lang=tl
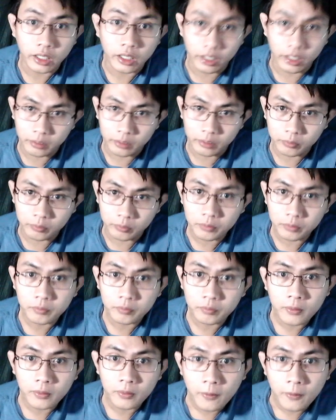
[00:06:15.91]
Ayan po.
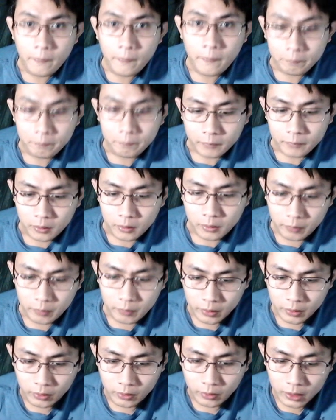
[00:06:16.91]

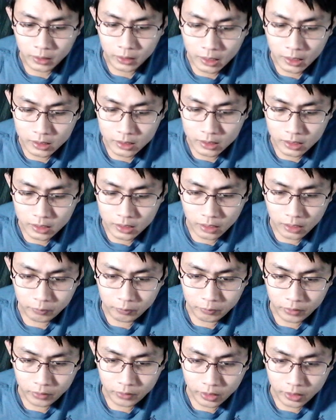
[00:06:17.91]
Ito na. Tapos, iselect
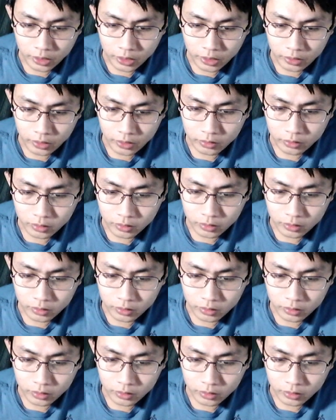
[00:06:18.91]
po natin.